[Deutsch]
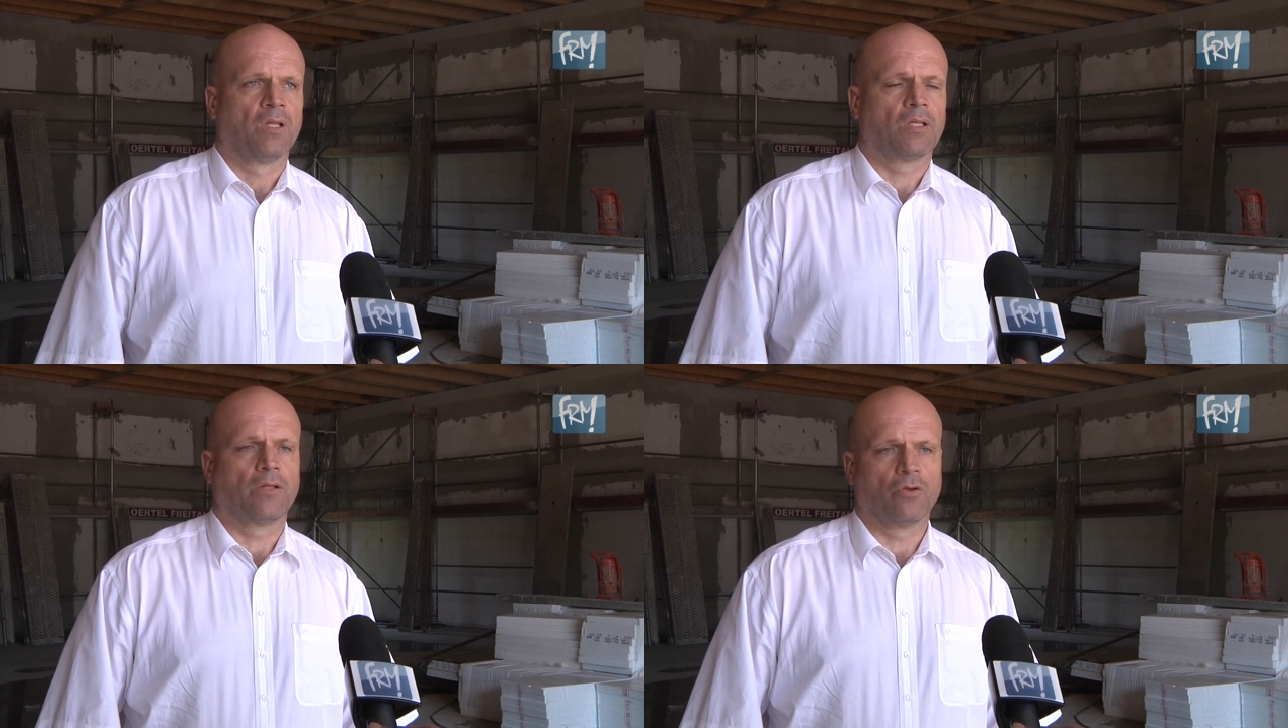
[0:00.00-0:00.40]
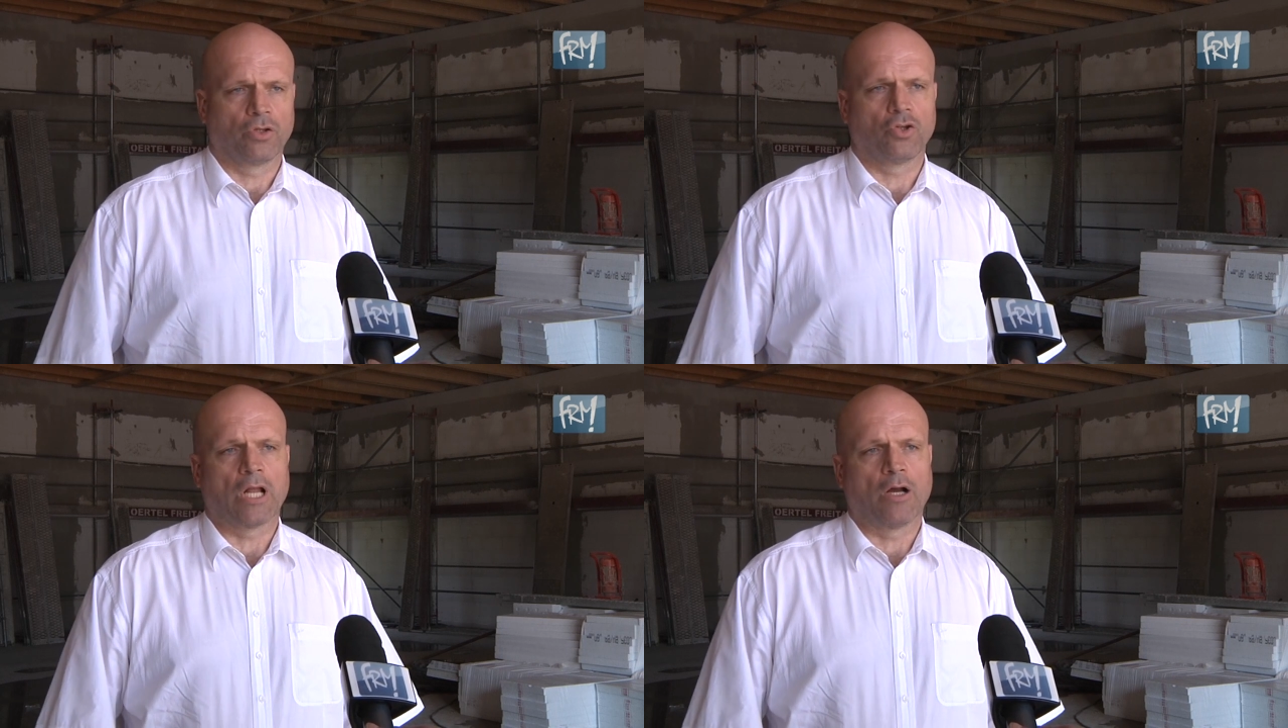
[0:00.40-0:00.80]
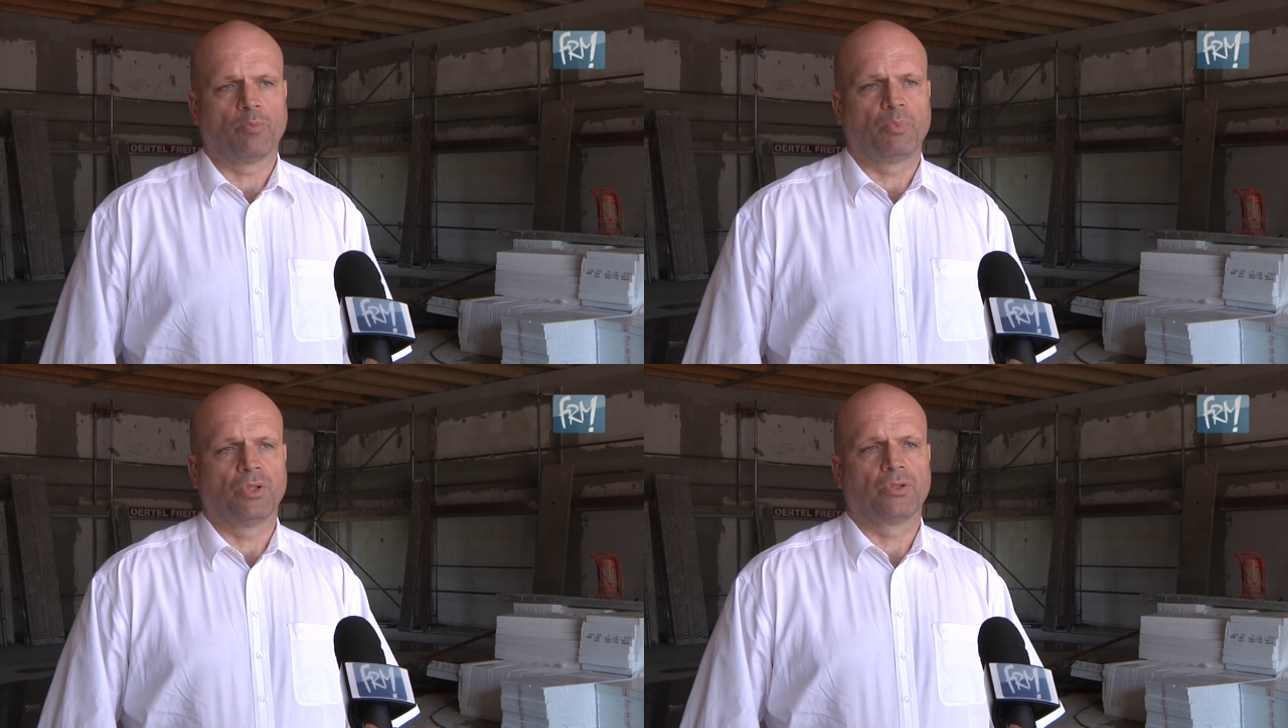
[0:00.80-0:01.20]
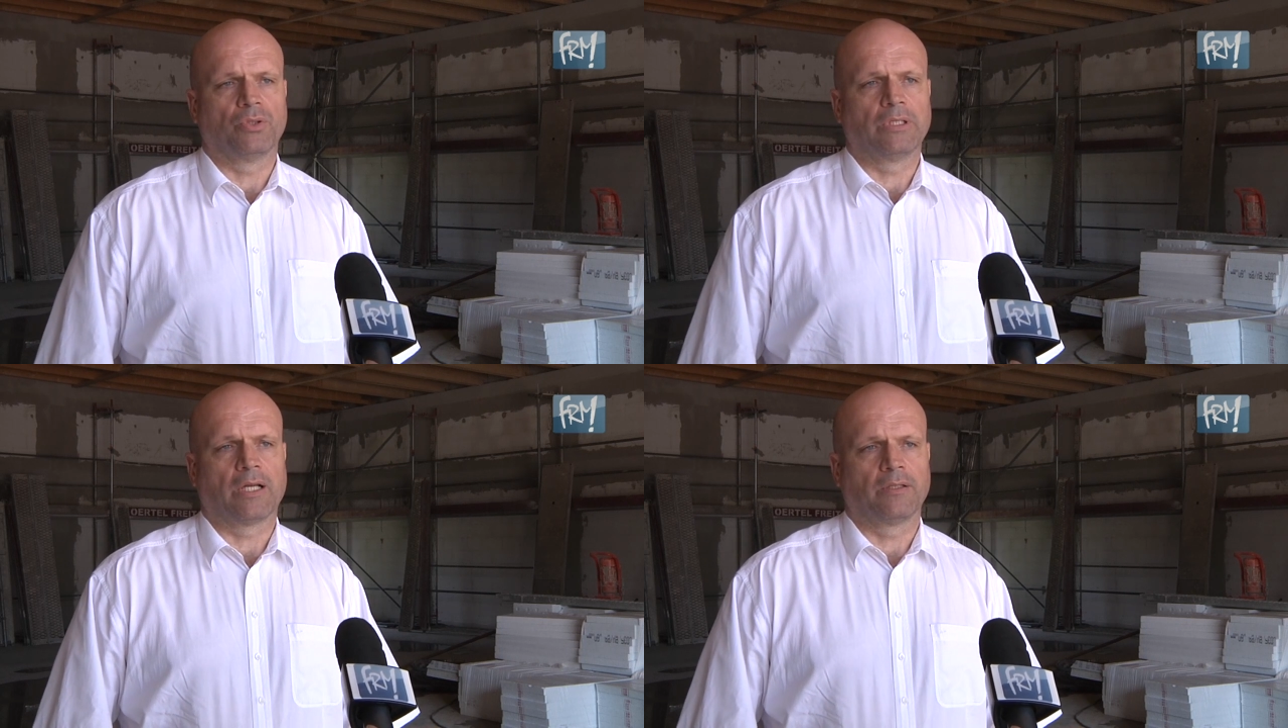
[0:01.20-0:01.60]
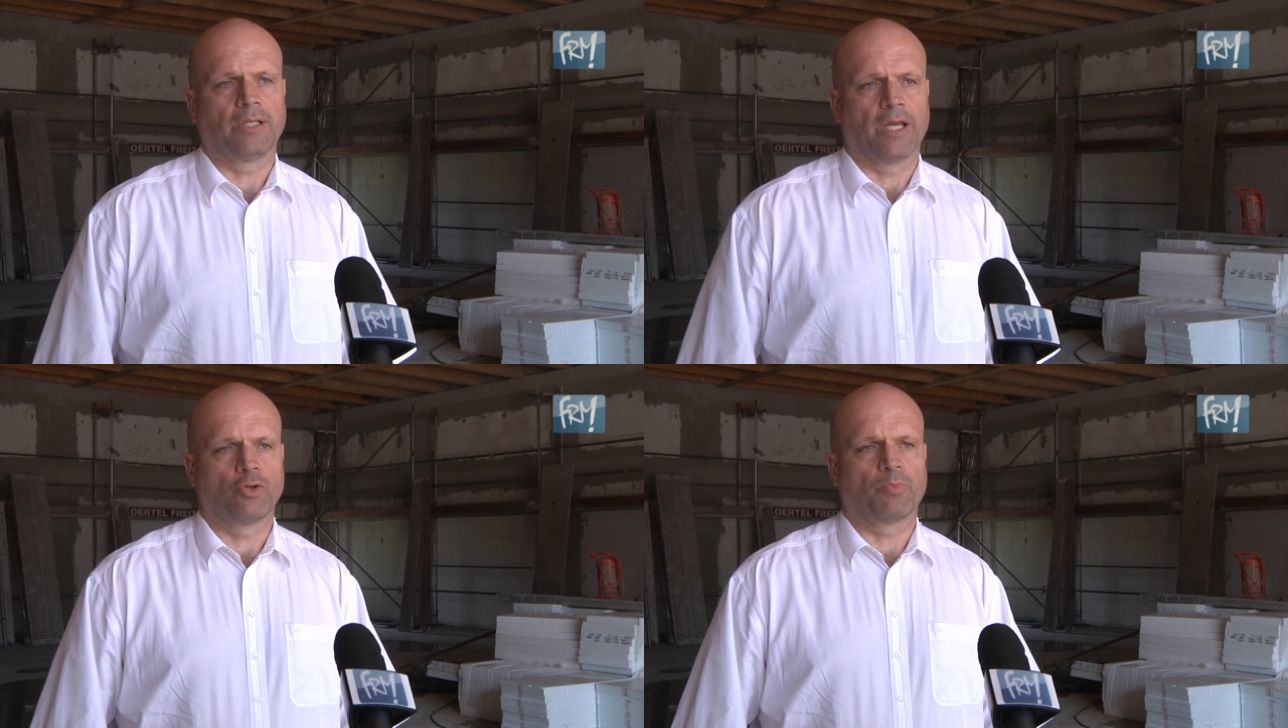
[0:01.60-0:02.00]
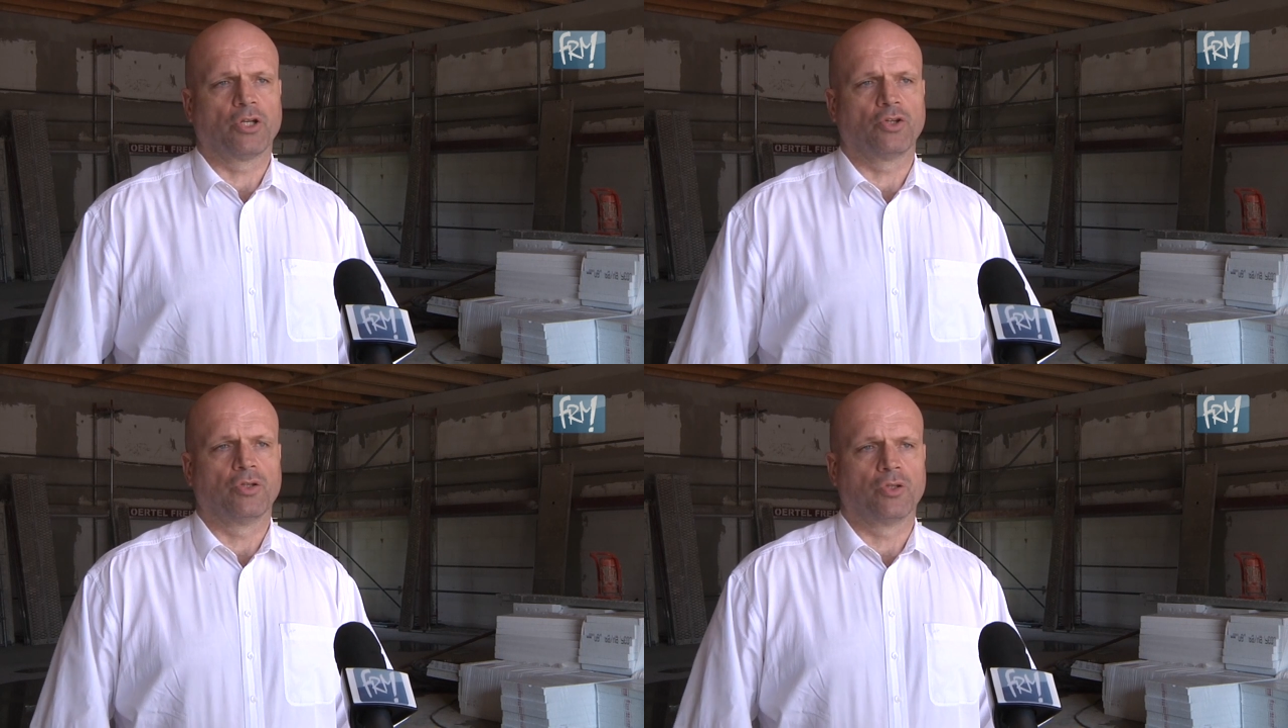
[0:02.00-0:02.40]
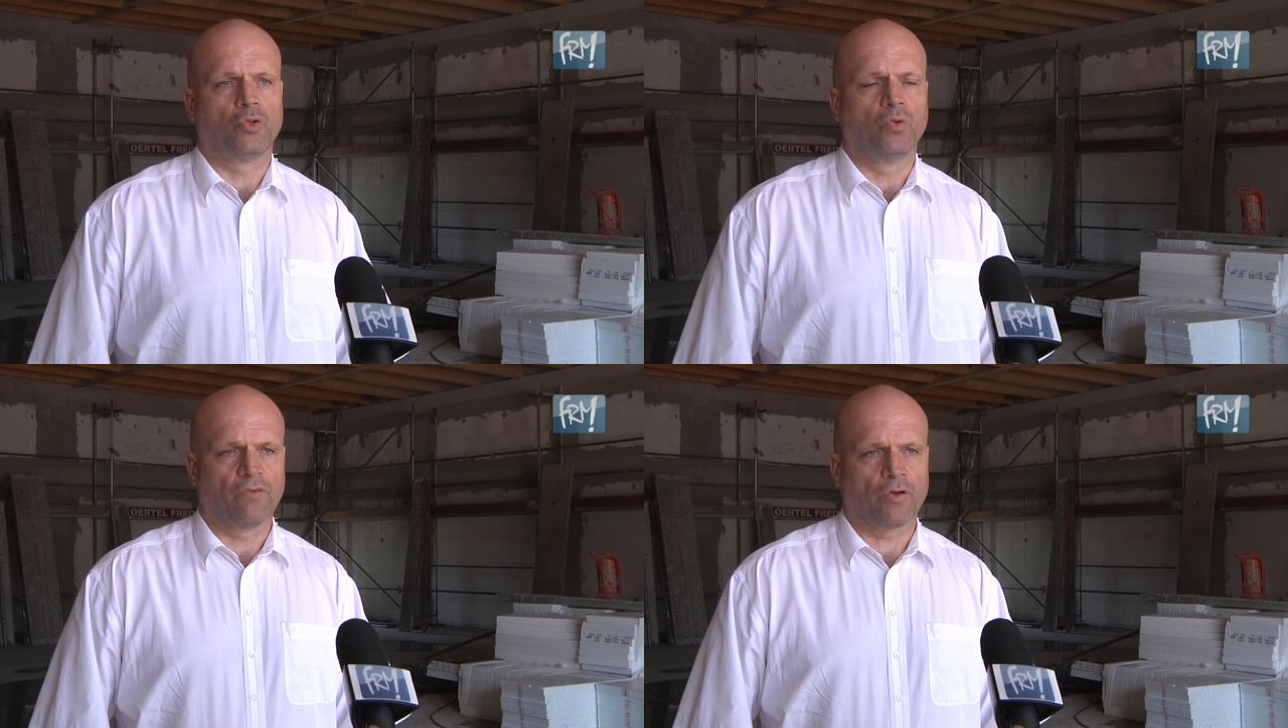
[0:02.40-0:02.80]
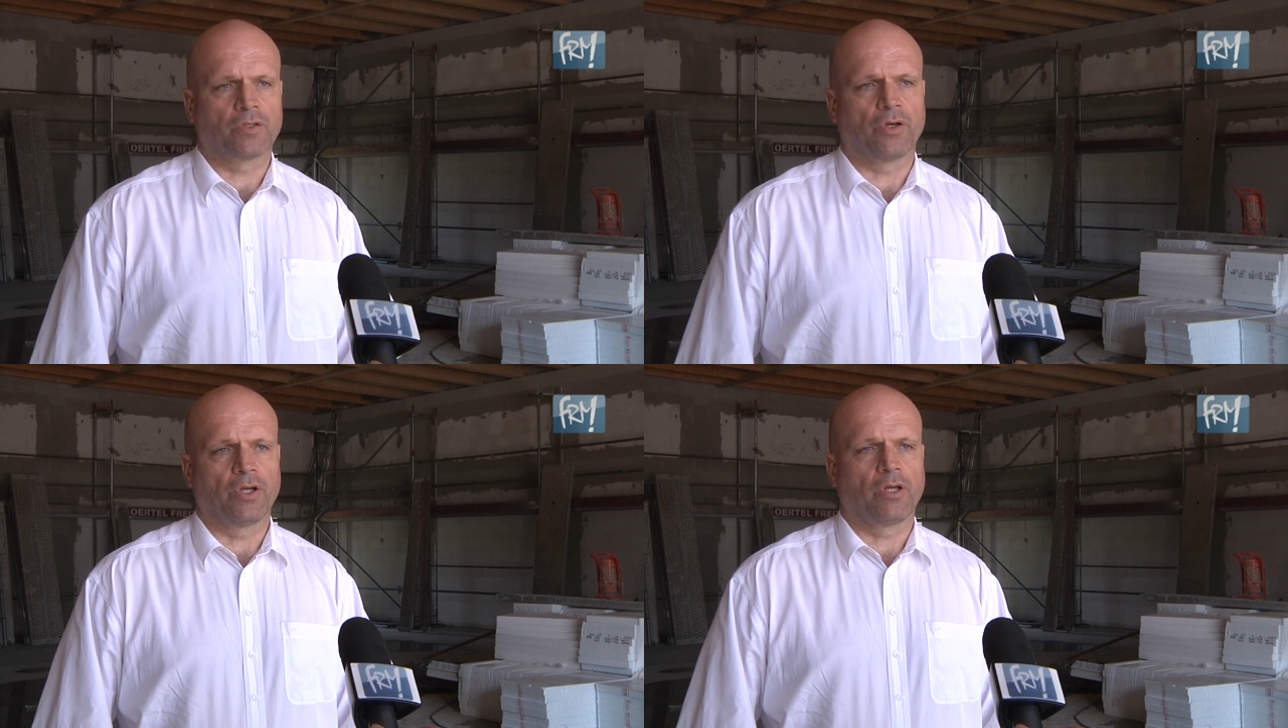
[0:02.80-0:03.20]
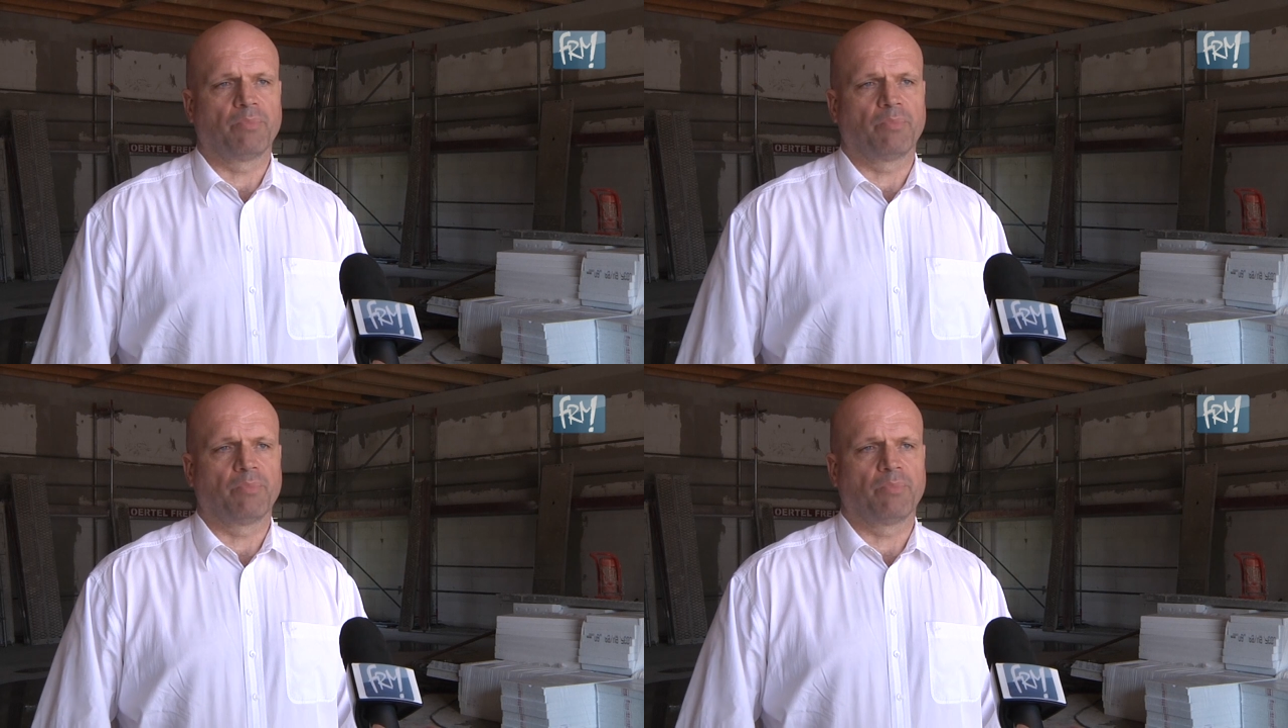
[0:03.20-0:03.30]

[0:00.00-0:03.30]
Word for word: dann noch ein Schlauchboot und dann die entsprechenden Zugfahrzeuge,